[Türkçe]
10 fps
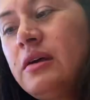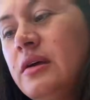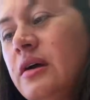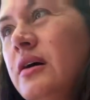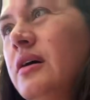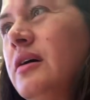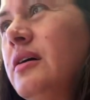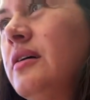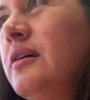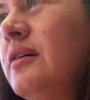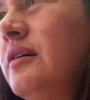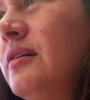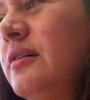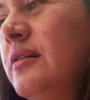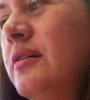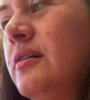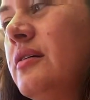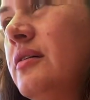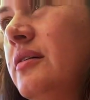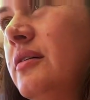Acısını fazla atıyorsun.
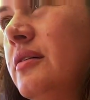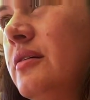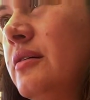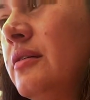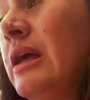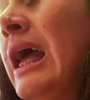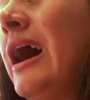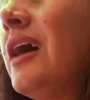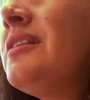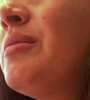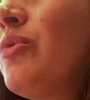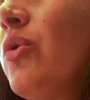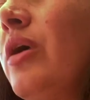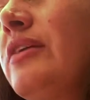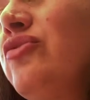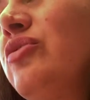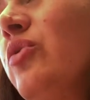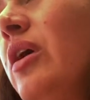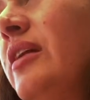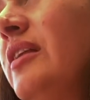Annem o
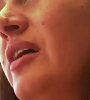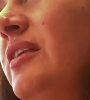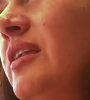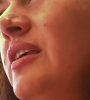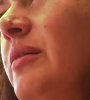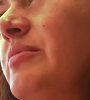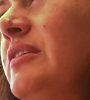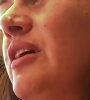o anneannenin yaptığı